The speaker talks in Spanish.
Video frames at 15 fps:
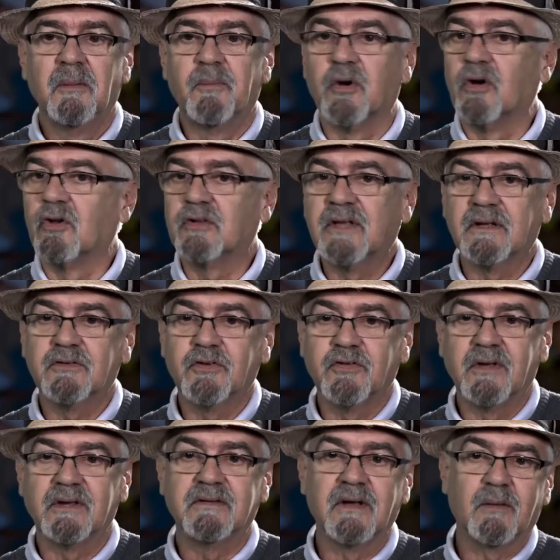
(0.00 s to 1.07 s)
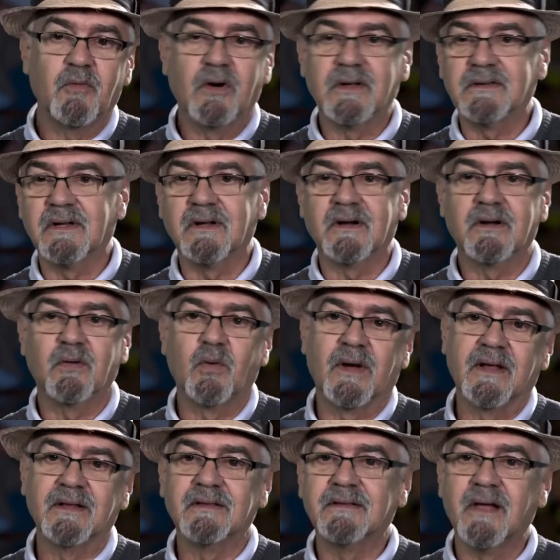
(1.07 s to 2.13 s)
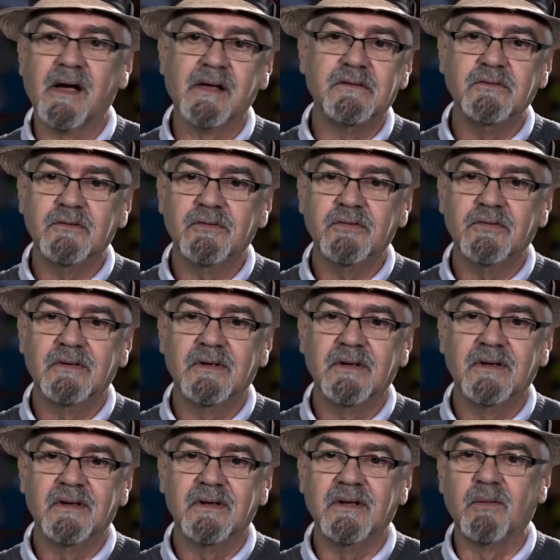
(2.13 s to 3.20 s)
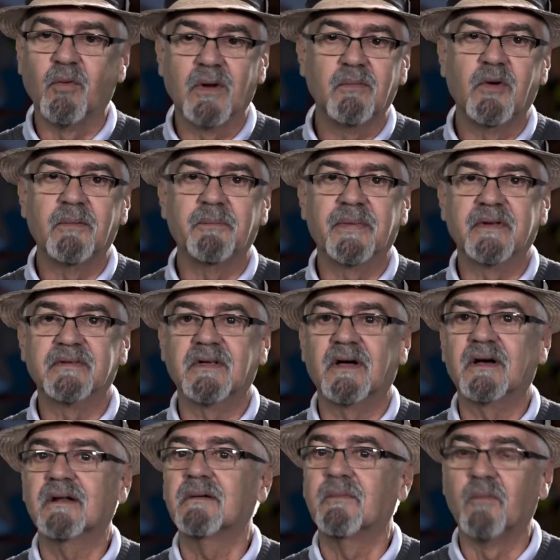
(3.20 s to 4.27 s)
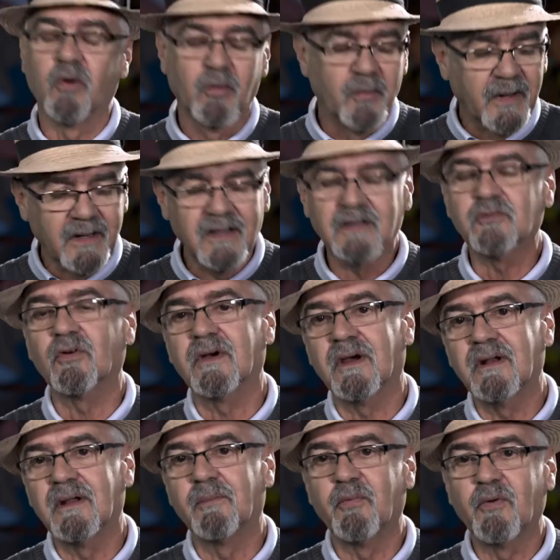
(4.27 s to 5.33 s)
Por lo tanto, si echamos atrás 40 años y vuelvo a empezar, volvería a tocar la